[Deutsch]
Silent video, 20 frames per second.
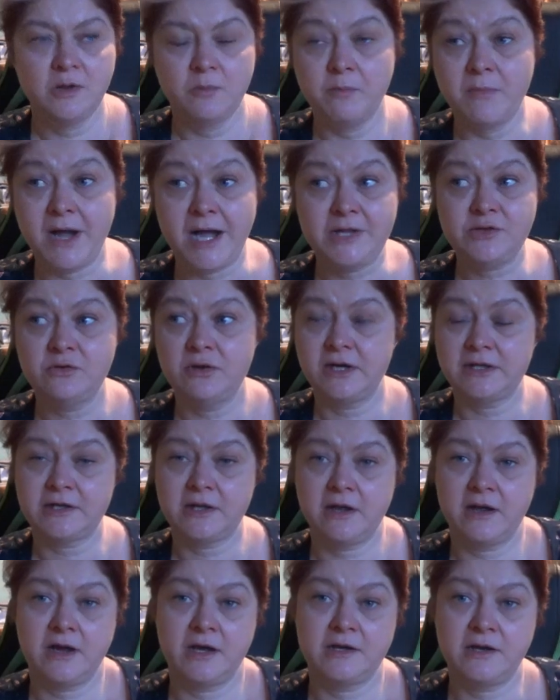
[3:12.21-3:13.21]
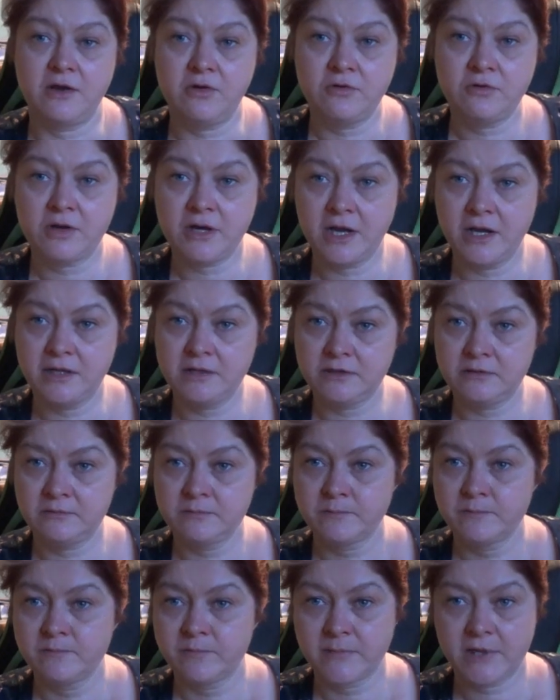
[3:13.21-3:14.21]
Manuel hat gerade auch kein,
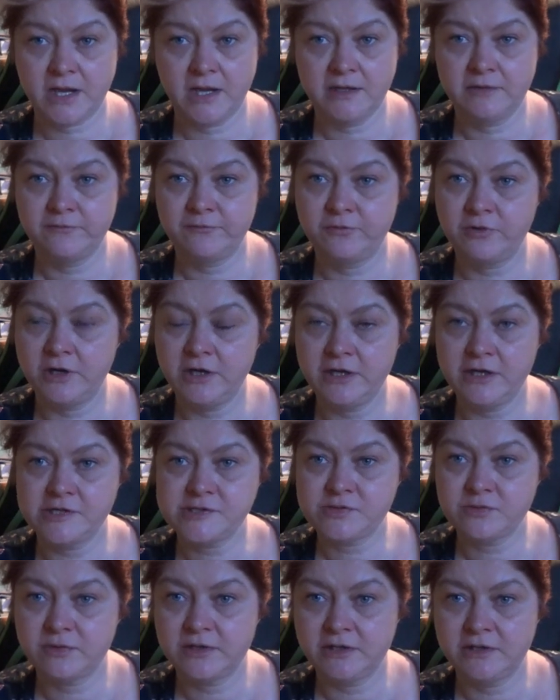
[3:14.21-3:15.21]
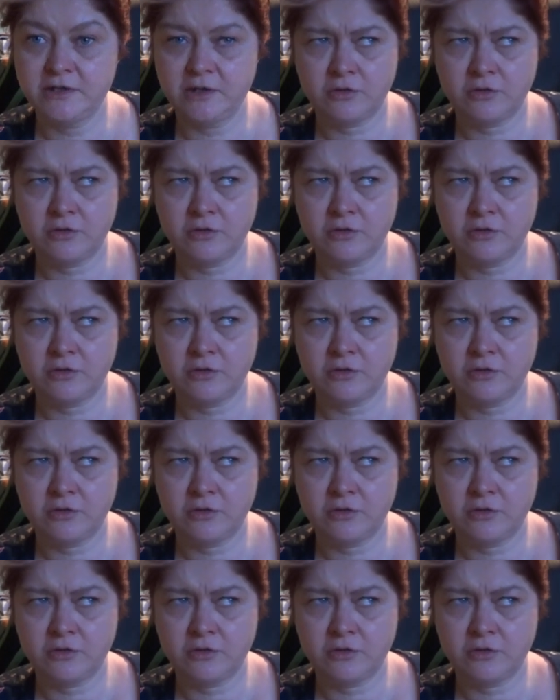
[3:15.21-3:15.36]
keine Vorlesungen,